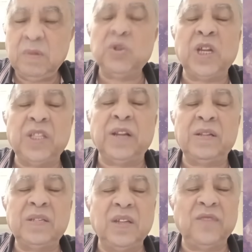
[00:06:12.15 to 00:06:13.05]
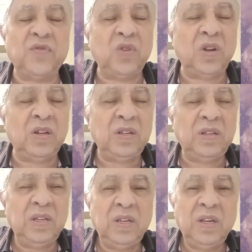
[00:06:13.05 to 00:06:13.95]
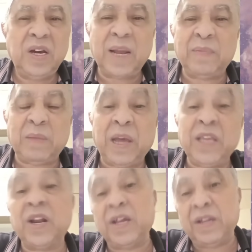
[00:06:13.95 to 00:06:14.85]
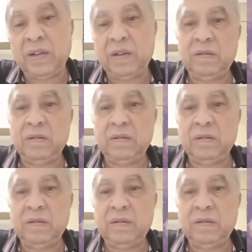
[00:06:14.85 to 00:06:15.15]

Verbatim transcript: مش قطر استغفر الله رابطة مع إيران